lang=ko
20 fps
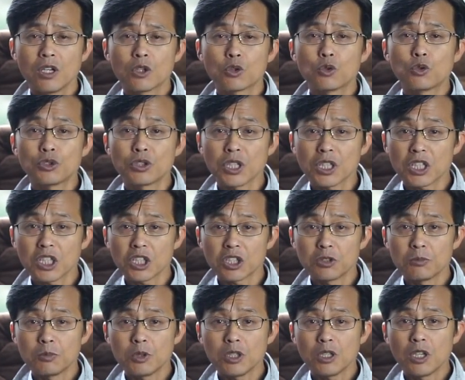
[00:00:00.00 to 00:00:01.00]

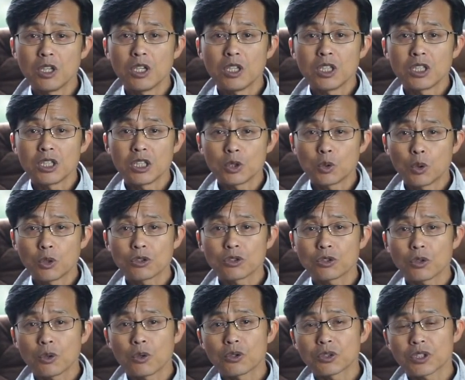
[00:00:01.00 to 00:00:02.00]
구제기금을
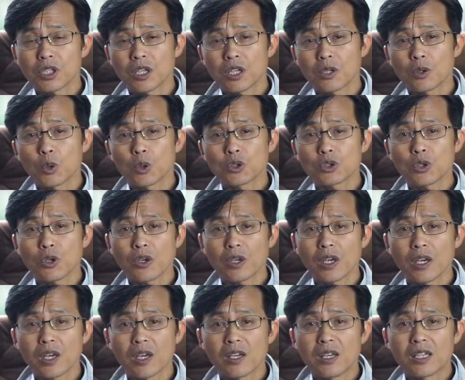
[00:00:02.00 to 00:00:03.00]
이곳저곳에
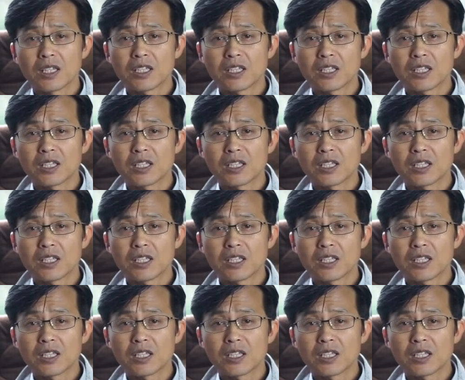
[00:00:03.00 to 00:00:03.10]
요청해